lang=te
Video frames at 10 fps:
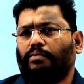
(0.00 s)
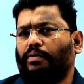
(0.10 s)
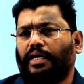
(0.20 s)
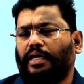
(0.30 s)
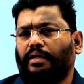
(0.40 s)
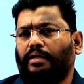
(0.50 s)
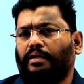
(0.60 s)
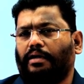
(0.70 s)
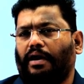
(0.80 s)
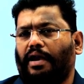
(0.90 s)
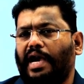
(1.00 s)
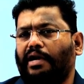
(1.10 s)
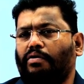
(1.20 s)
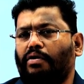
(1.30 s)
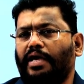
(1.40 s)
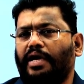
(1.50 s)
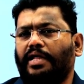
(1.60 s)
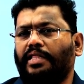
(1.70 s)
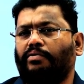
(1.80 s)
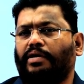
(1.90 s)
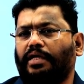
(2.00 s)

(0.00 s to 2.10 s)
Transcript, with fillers: ఓకే ఆ ల్యాండ్ హోల్డింగ్ అనేది ఒక